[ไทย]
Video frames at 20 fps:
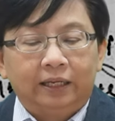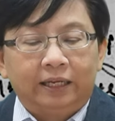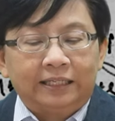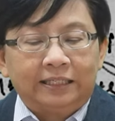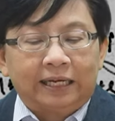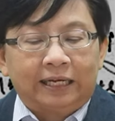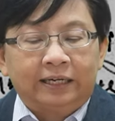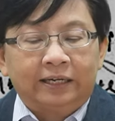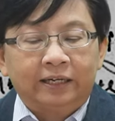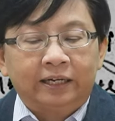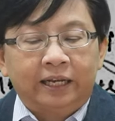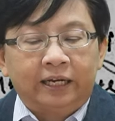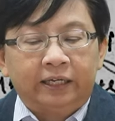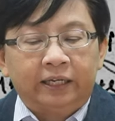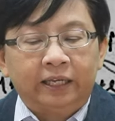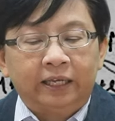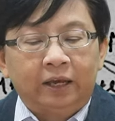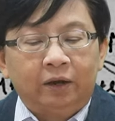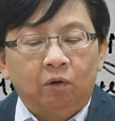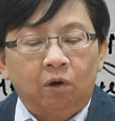ในชั้นเรียน
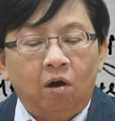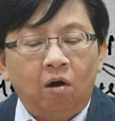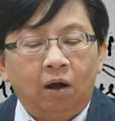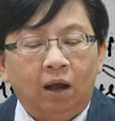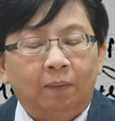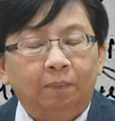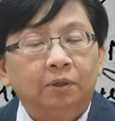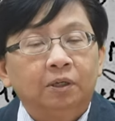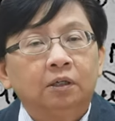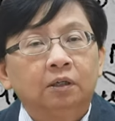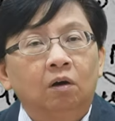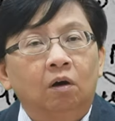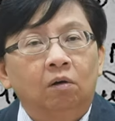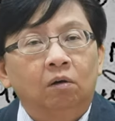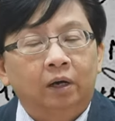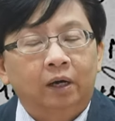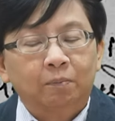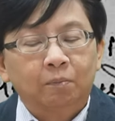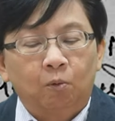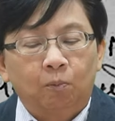ที่เกี่ยวข้องกับเรื่องขอ
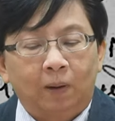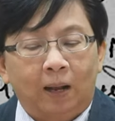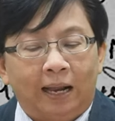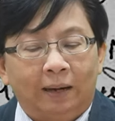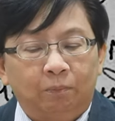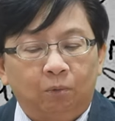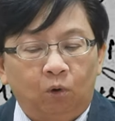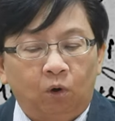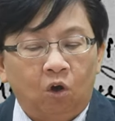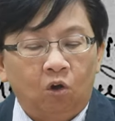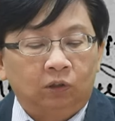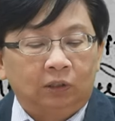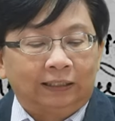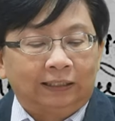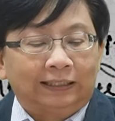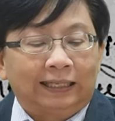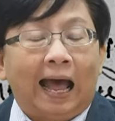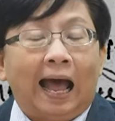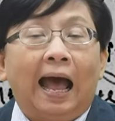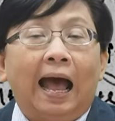งระบบการปกครอง
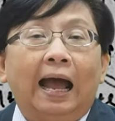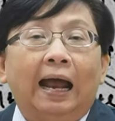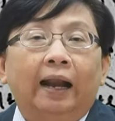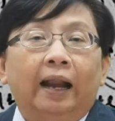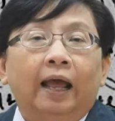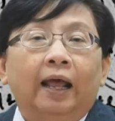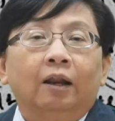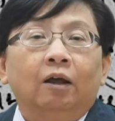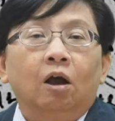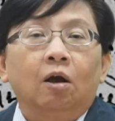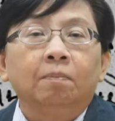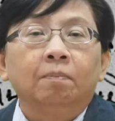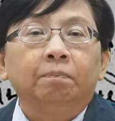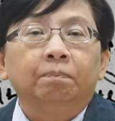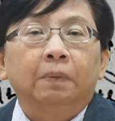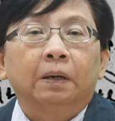ต่างๆนะคะแล้วก็